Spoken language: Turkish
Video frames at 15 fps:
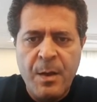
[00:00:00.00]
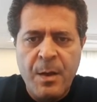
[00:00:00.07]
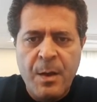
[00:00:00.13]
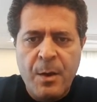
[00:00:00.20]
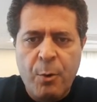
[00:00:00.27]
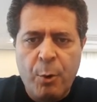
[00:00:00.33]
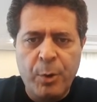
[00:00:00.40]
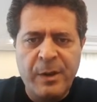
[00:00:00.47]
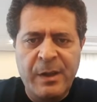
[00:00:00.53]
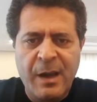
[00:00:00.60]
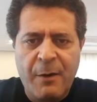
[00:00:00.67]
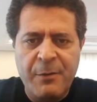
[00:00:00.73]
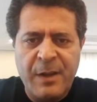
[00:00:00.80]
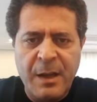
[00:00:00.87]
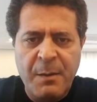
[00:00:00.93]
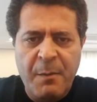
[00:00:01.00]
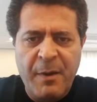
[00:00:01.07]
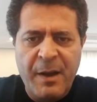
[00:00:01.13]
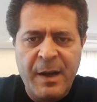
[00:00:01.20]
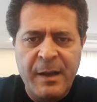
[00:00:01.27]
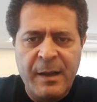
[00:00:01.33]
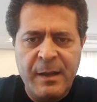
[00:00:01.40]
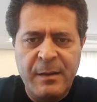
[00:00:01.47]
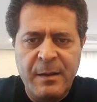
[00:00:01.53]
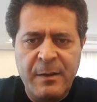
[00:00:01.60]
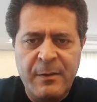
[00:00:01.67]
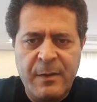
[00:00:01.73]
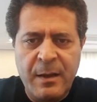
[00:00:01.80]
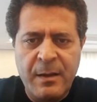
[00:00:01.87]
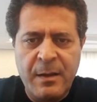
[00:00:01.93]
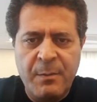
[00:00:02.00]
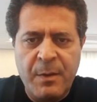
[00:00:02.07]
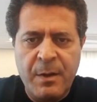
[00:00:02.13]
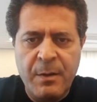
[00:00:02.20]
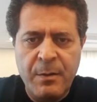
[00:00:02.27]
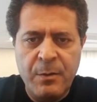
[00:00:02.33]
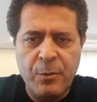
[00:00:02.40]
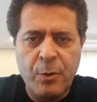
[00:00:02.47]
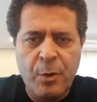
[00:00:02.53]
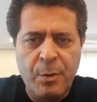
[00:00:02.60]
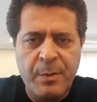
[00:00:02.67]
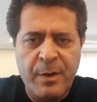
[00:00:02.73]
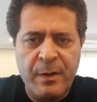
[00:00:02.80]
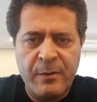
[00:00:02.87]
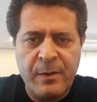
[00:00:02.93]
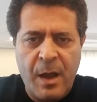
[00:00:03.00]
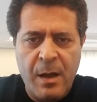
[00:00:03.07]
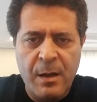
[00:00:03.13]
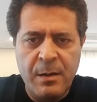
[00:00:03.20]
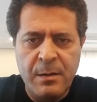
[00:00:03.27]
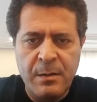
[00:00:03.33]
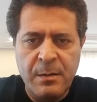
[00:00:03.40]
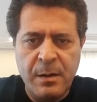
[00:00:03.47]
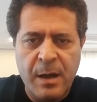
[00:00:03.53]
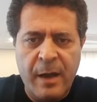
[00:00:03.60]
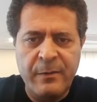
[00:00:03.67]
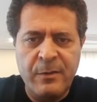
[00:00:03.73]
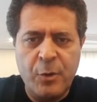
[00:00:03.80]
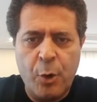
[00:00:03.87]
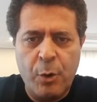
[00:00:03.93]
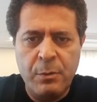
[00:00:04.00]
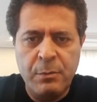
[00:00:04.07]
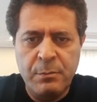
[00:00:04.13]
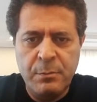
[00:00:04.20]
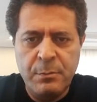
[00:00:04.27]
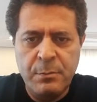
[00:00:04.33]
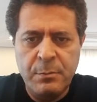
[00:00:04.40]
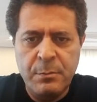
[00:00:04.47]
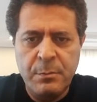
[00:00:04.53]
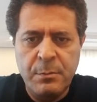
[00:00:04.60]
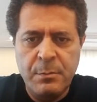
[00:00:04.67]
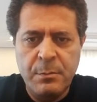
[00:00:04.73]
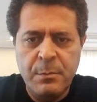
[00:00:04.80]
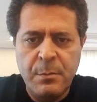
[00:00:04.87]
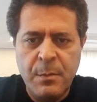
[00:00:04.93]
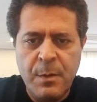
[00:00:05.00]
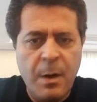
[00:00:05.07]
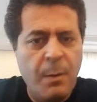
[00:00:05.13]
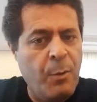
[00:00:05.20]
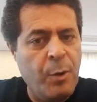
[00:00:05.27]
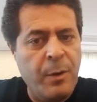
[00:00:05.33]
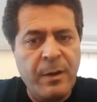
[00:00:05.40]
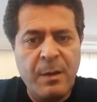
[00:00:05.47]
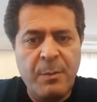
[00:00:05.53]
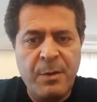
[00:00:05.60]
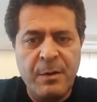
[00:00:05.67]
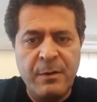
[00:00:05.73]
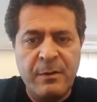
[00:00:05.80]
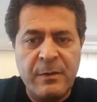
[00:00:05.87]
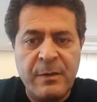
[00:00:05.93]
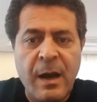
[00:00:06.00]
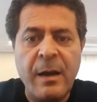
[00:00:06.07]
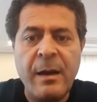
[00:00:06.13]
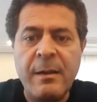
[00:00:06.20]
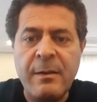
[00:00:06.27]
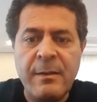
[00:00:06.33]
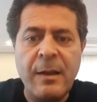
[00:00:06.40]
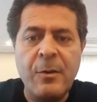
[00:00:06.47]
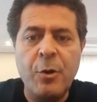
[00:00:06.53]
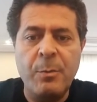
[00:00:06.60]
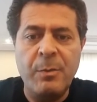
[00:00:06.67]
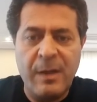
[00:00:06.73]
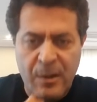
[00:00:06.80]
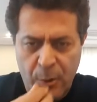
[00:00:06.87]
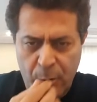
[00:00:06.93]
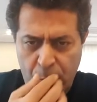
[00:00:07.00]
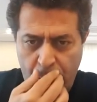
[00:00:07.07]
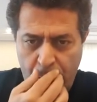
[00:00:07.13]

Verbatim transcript: 12 haftada bebek hareketleri hissedilir mi? Zor biraz ya. Gazdır o. Ama olabilir. Israrla hissediyorum diyen oluyor.